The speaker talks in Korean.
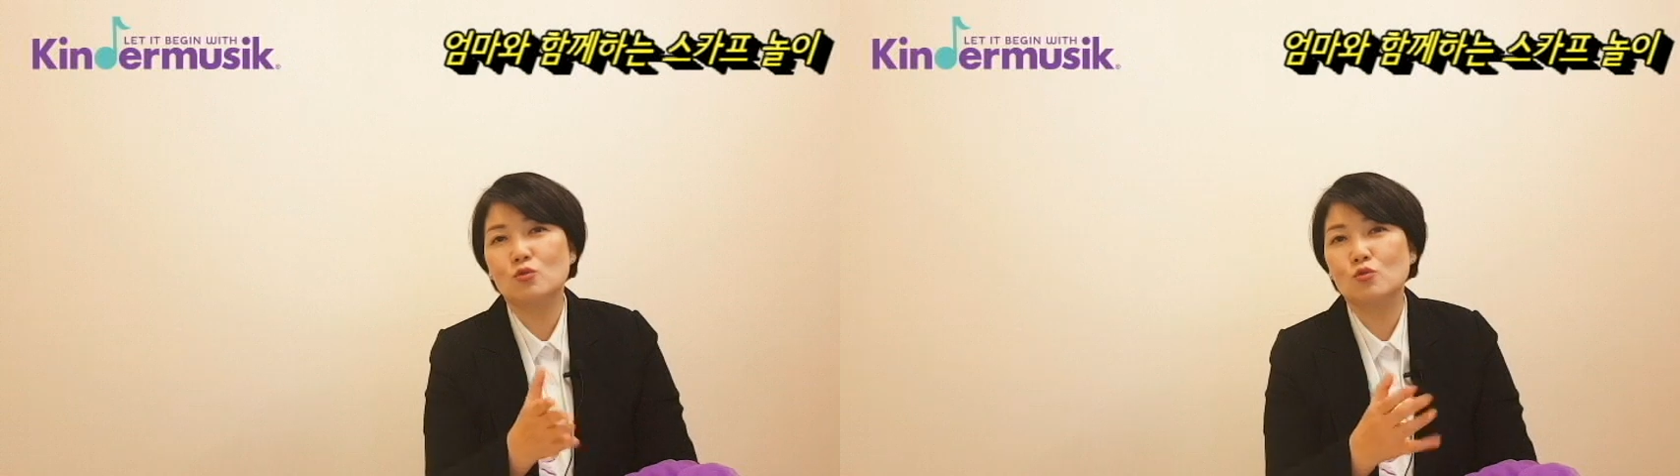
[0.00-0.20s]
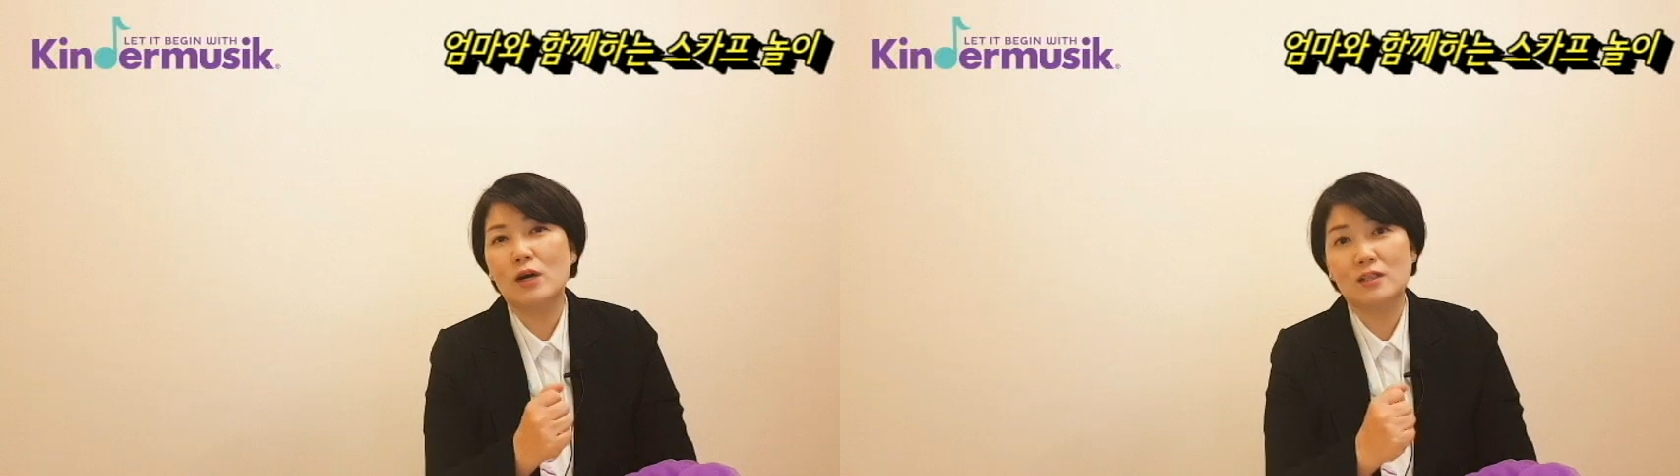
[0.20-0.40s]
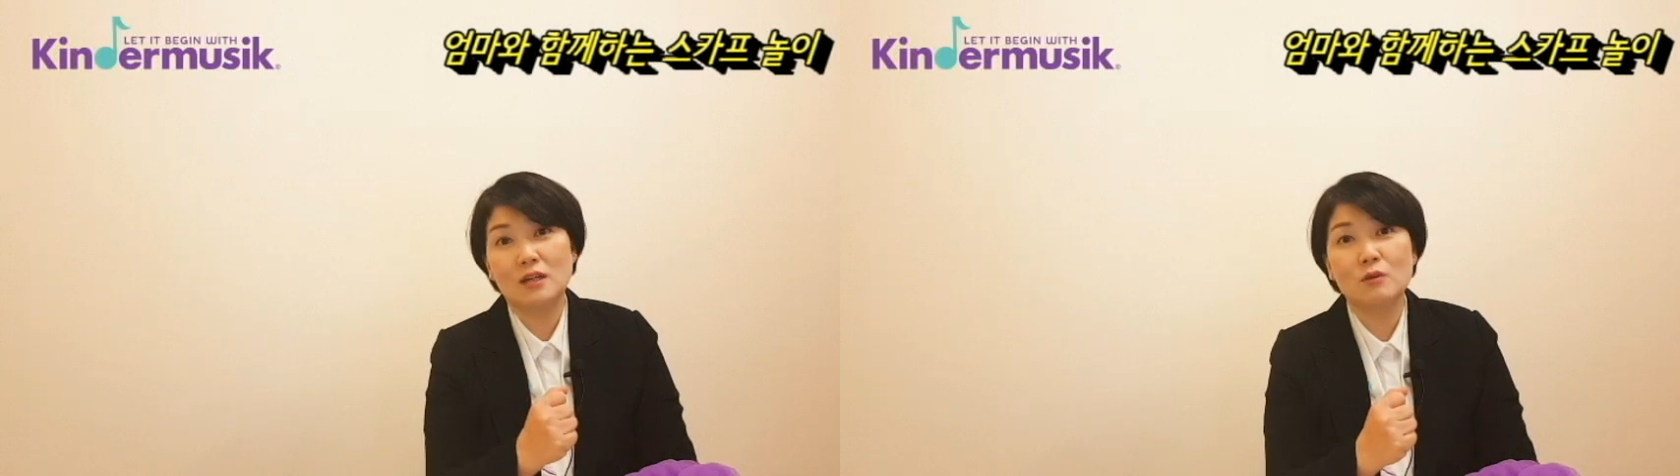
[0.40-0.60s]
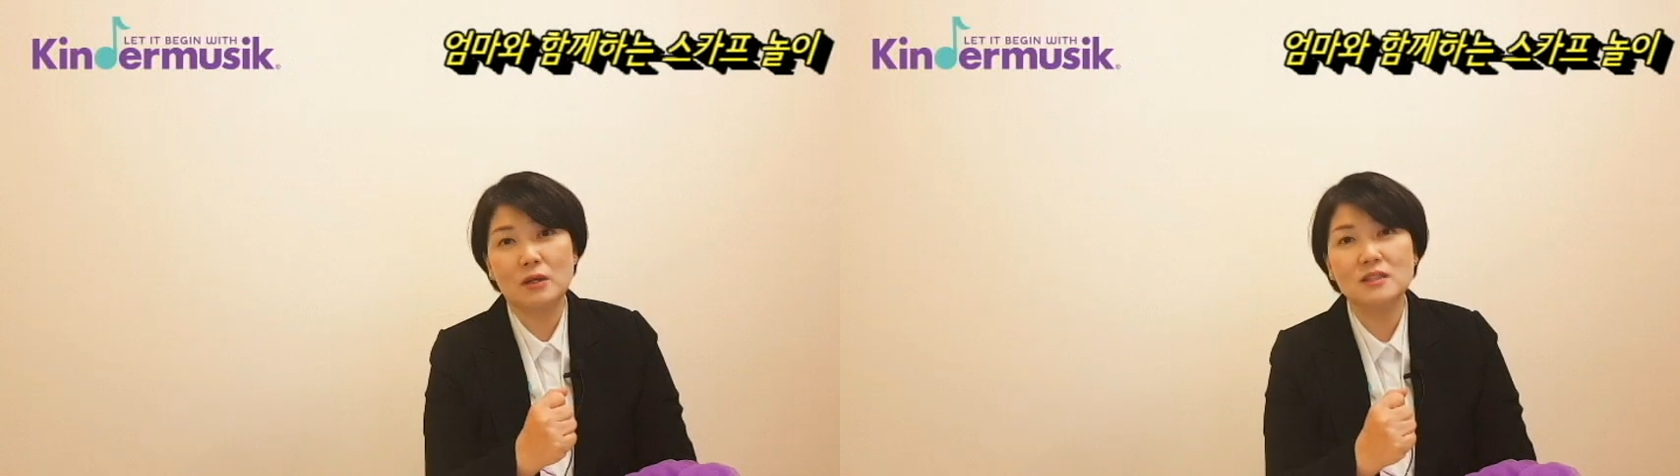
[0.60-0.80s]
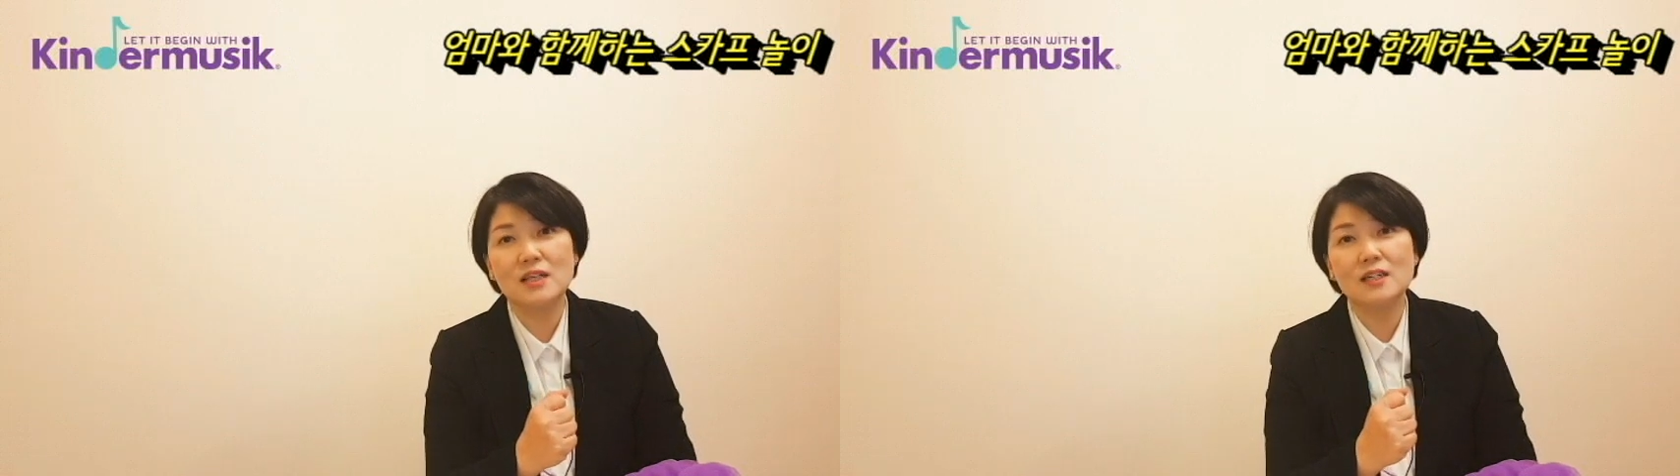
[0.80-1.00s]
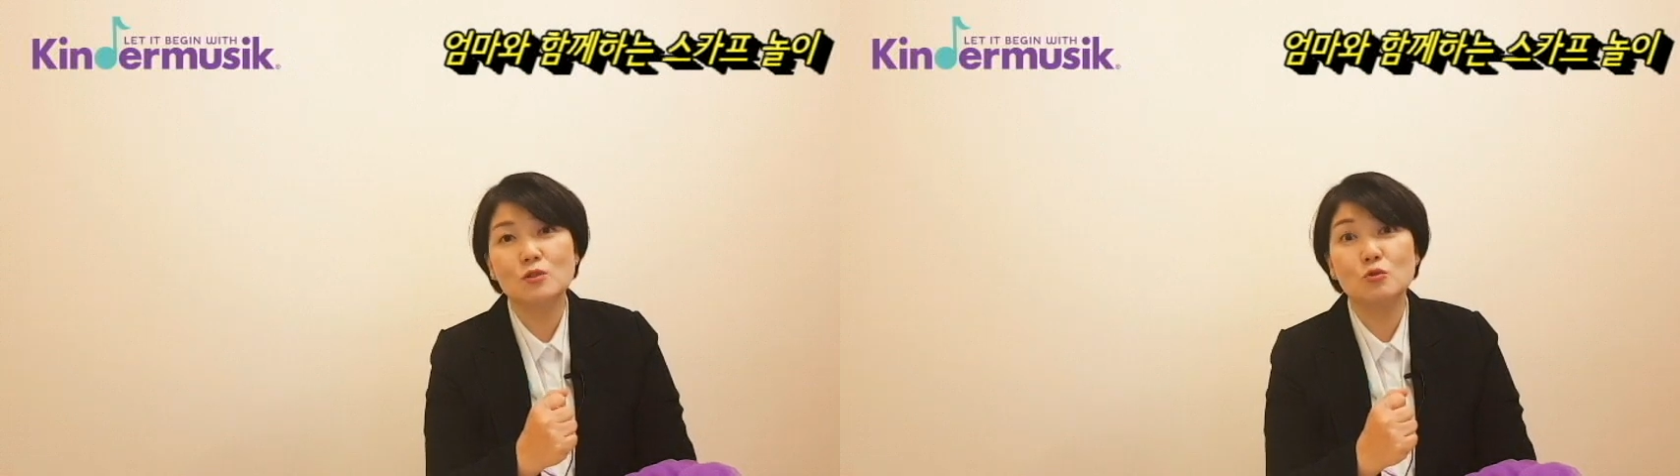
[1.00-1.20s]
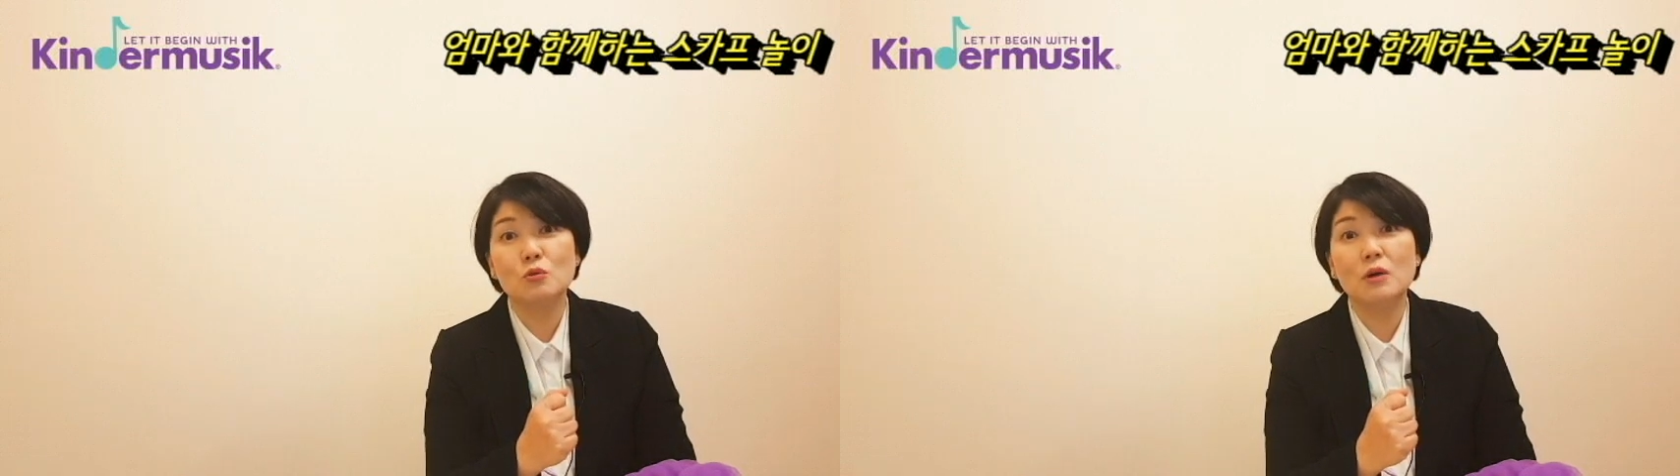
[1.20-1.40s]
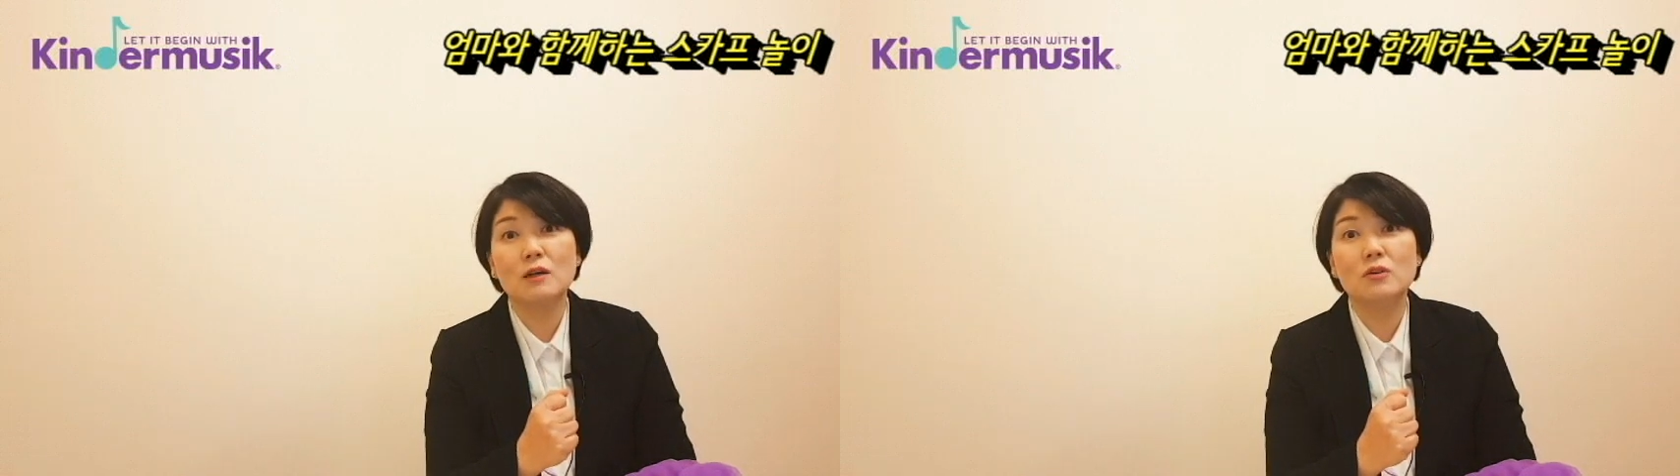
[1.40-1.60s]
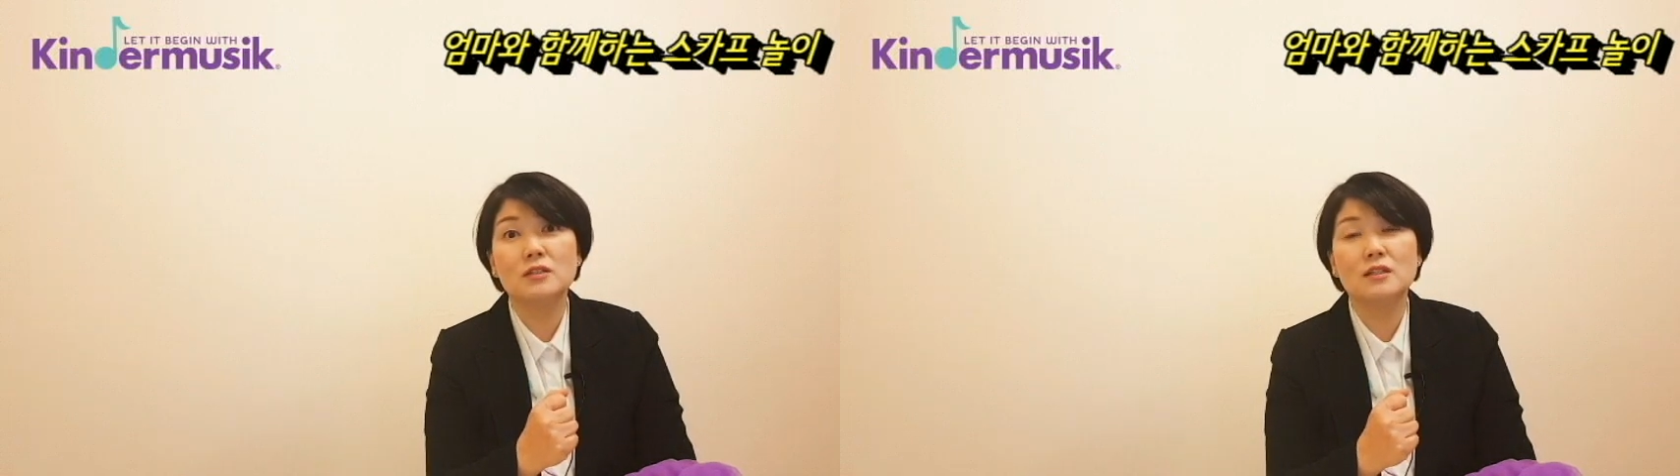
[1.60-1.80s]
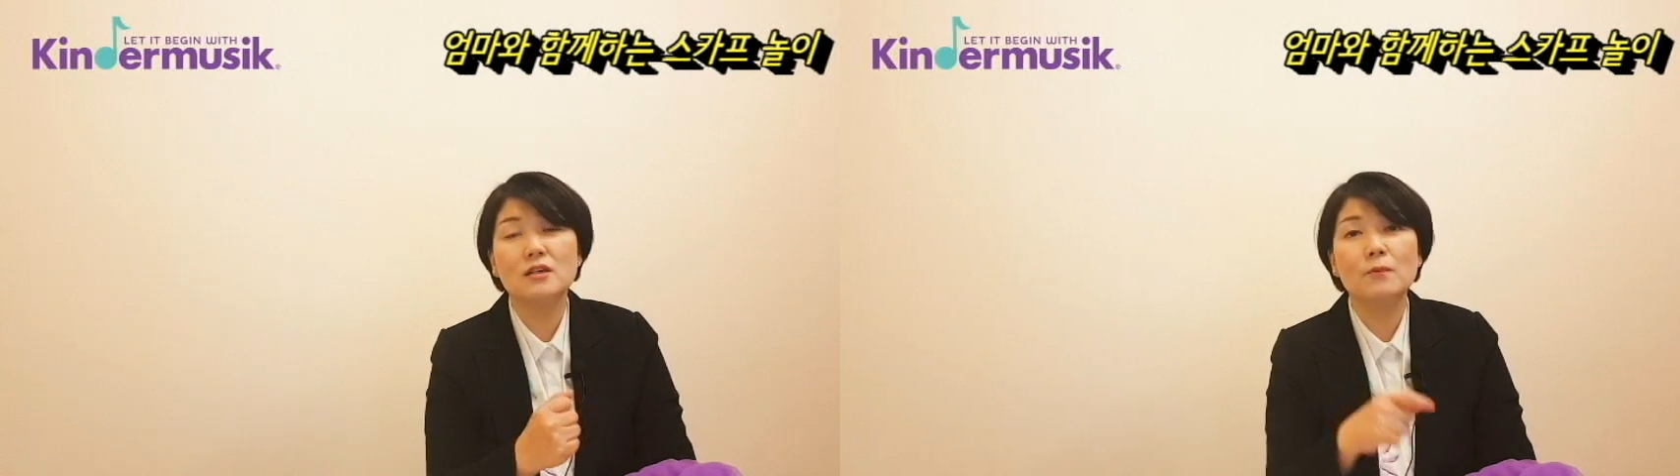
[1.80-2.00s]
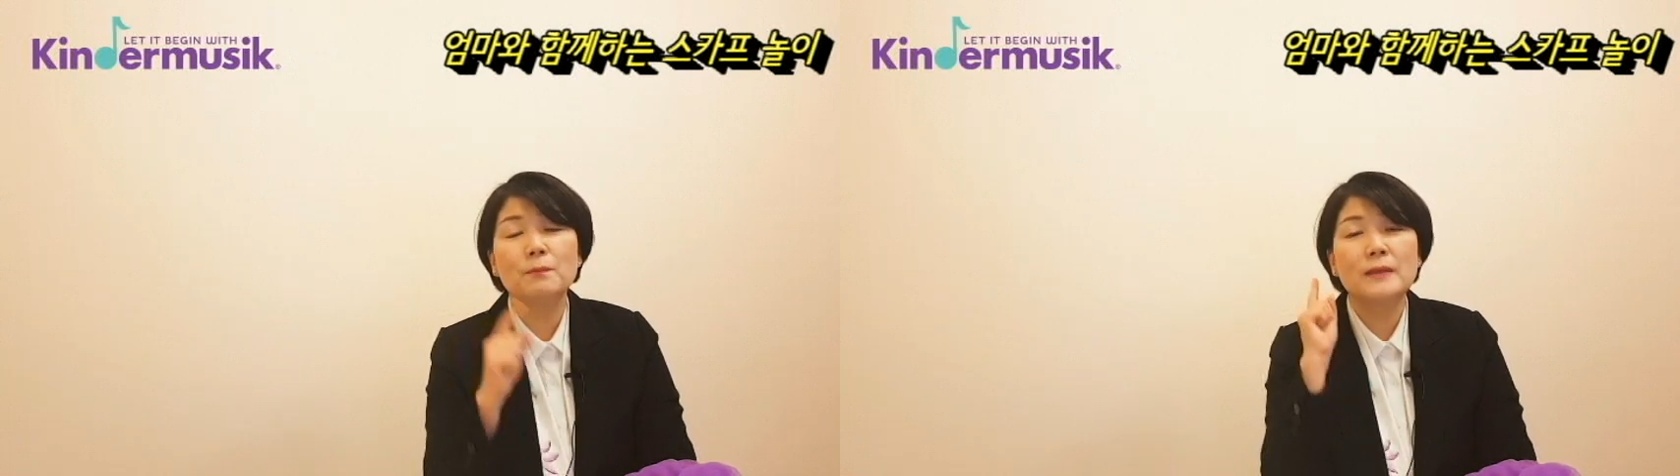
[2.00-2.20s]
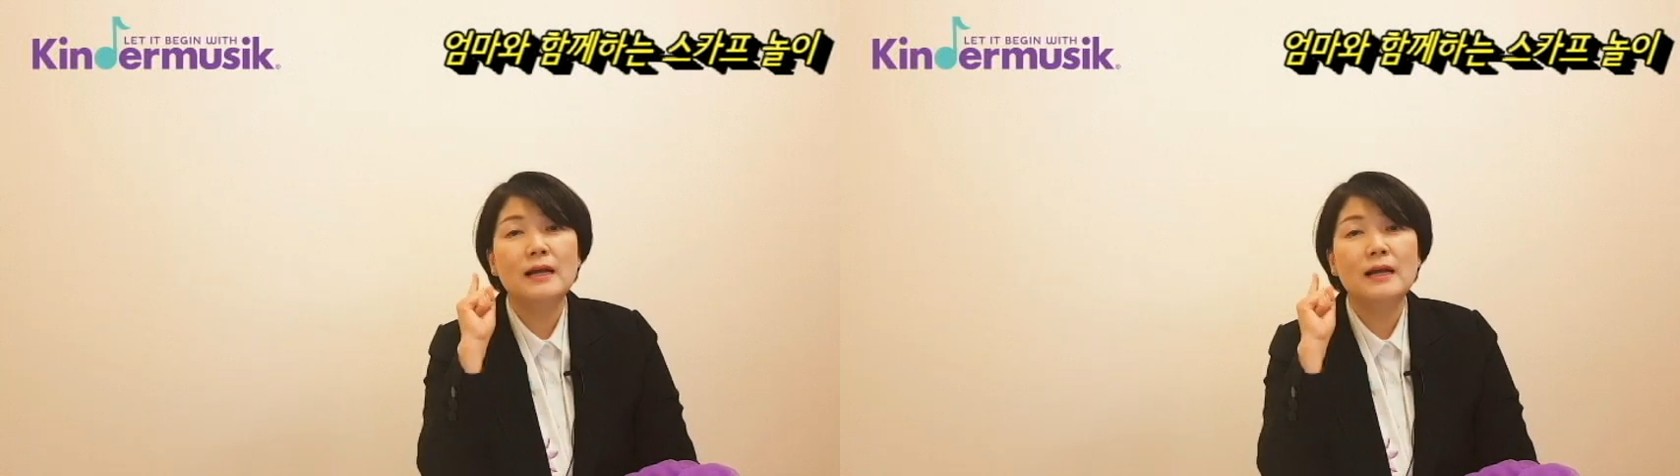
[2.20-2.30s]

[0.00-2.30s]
유아기에 굉장히 중요하거든요.